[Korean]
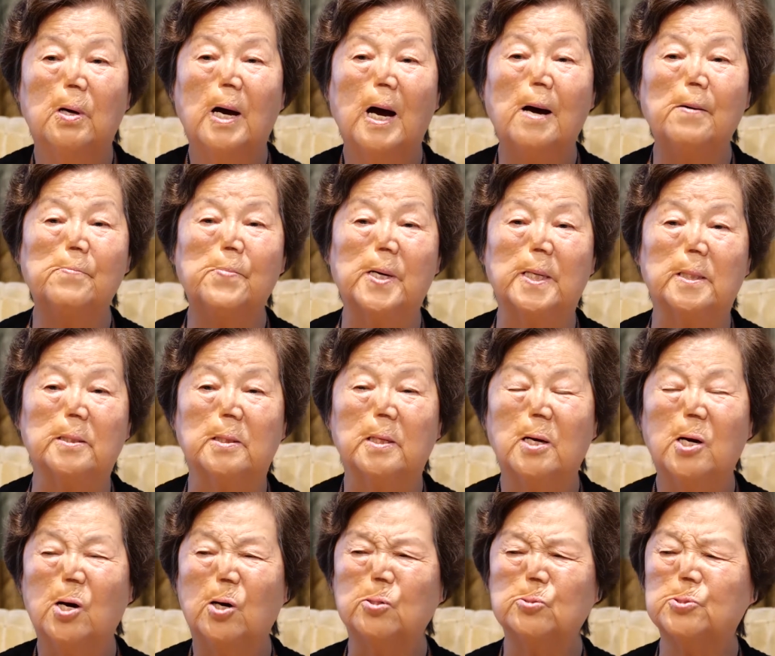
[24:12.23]
한 발은.
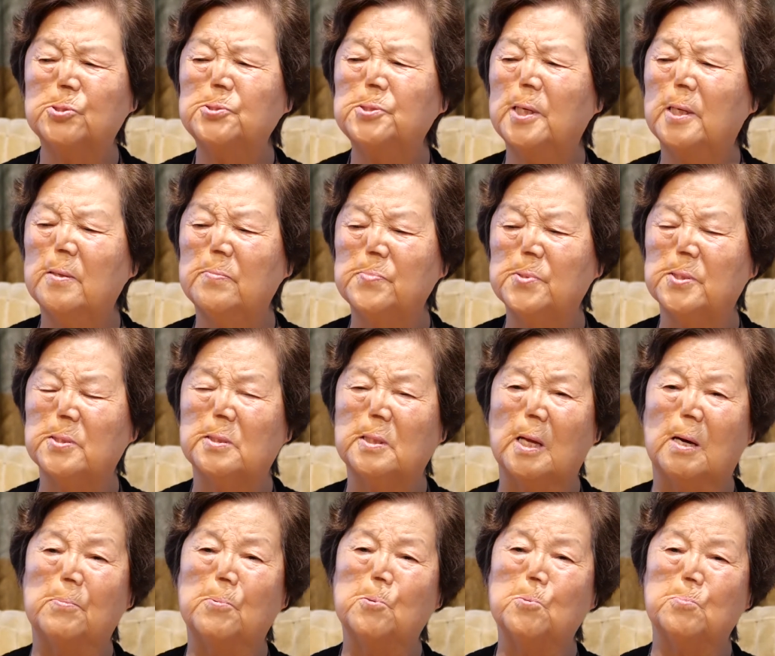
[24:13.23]
어떤 사람들은
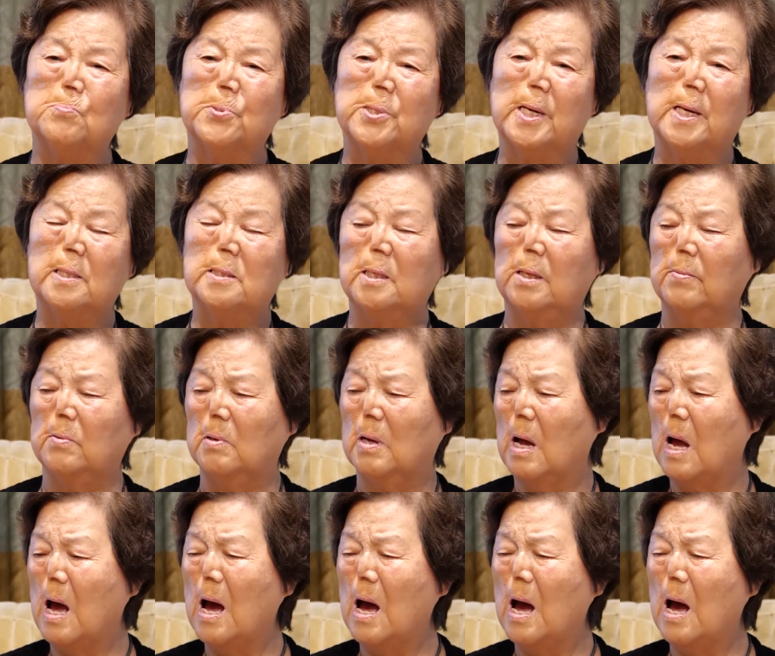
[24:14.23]
나보고 뭘 하냐면,